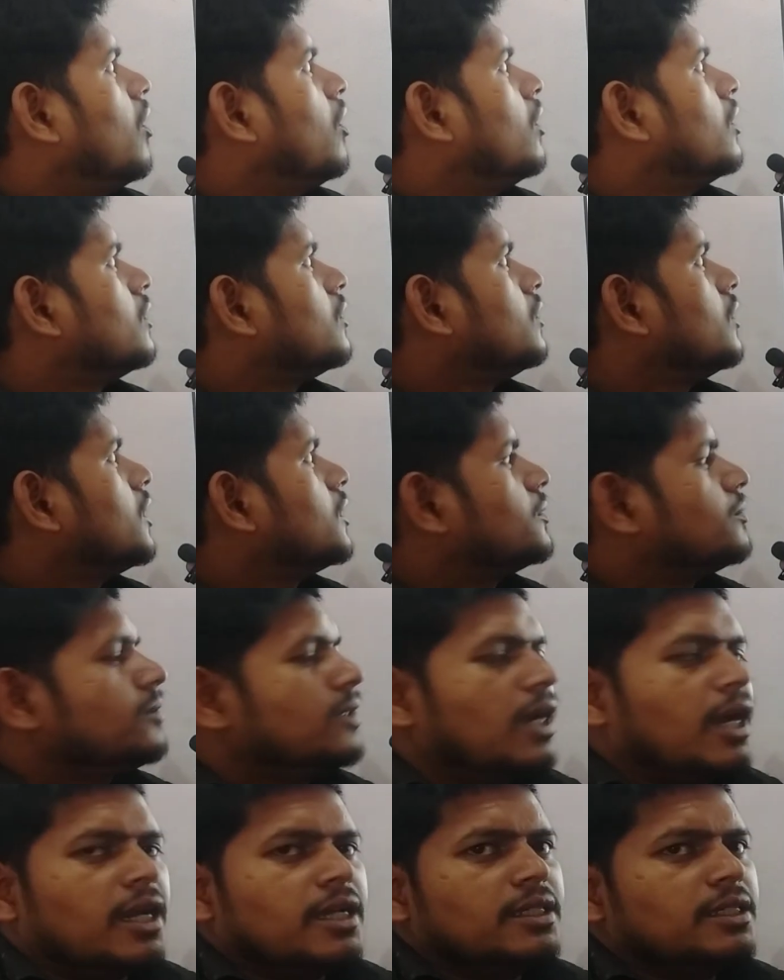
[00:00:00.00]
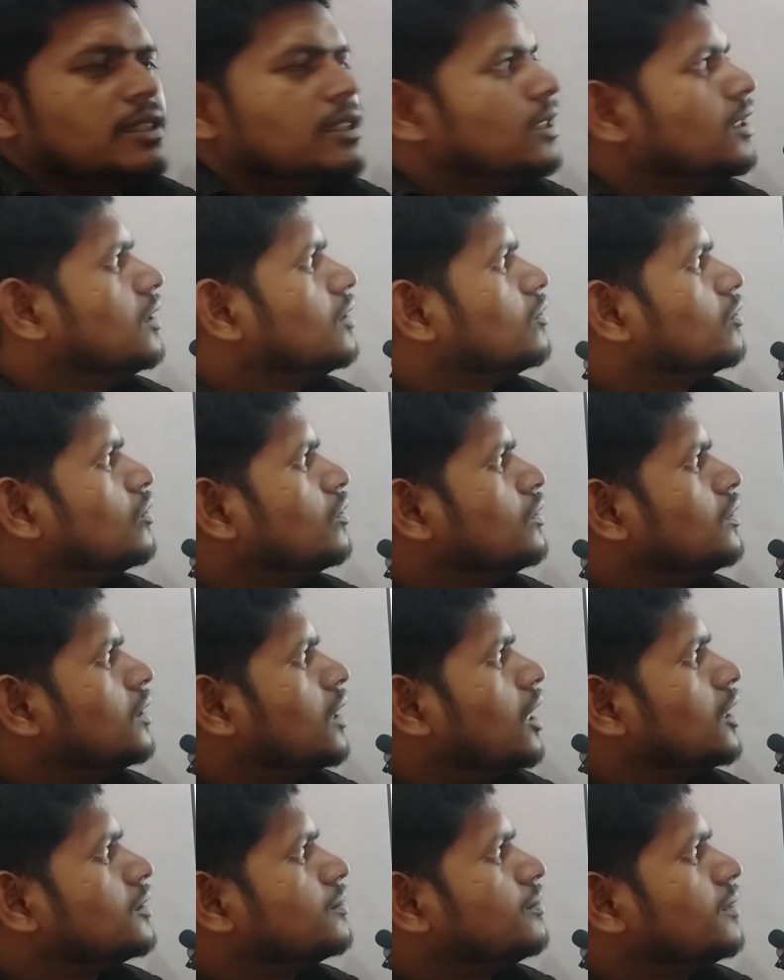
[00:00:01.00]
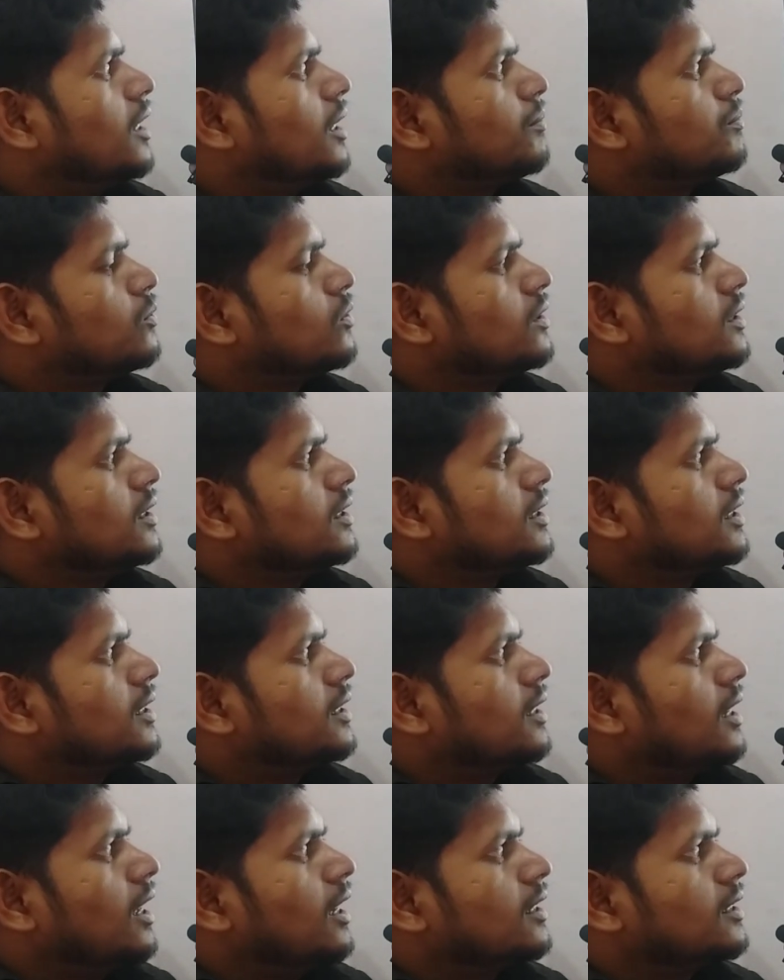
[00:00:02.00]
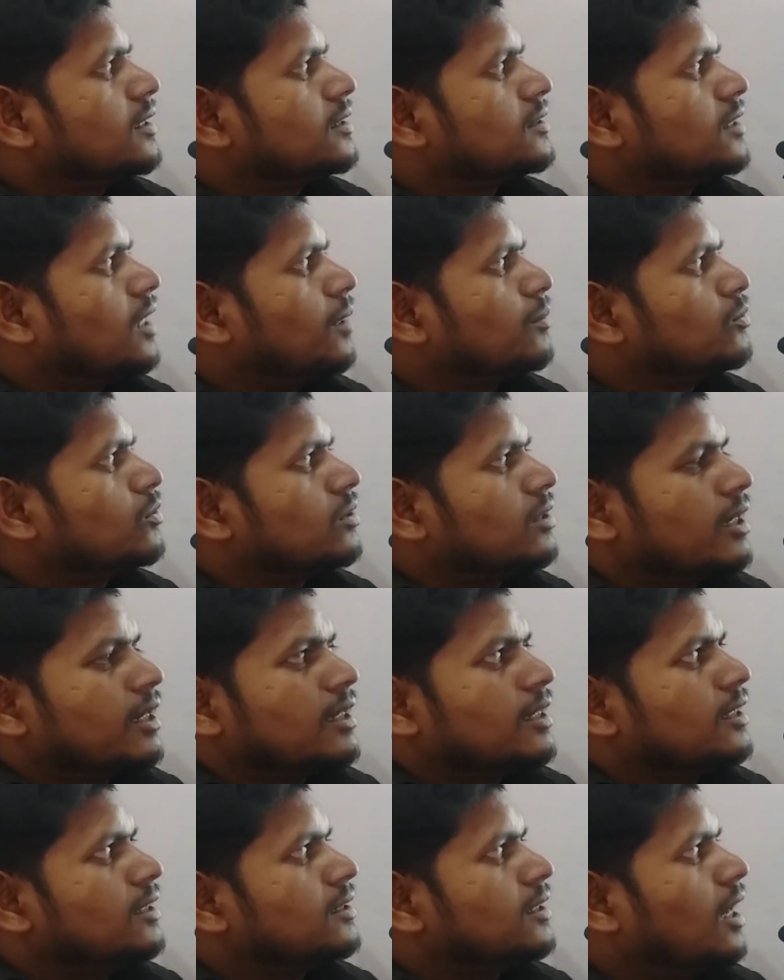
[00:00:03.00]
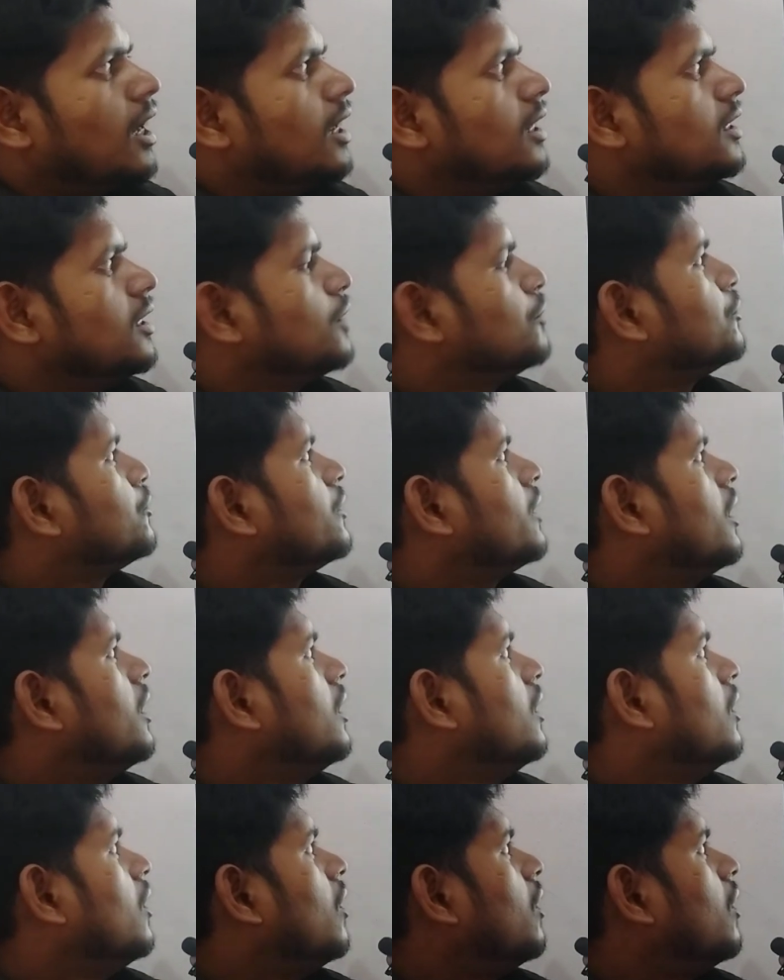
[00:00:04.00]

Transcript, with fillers: और यू एस बी आई तो यू एस बी तो ये दिख रहा है कि साफ़ सुथरा कि खाली है पूरा